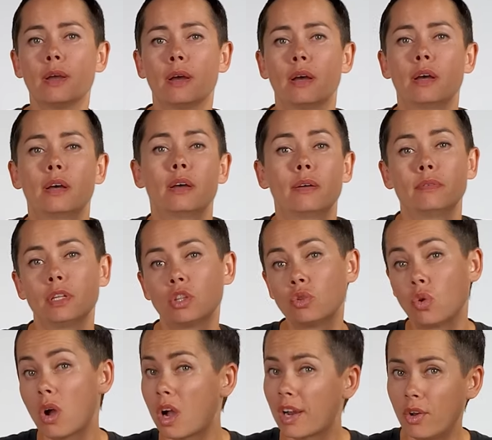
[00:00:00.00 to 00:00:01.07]
а, на то,
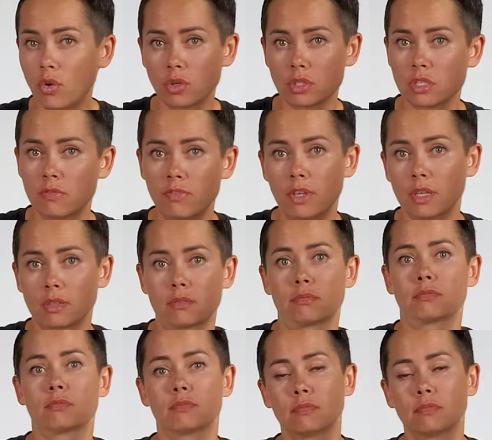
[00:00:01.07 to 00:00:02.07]
как лег цвет.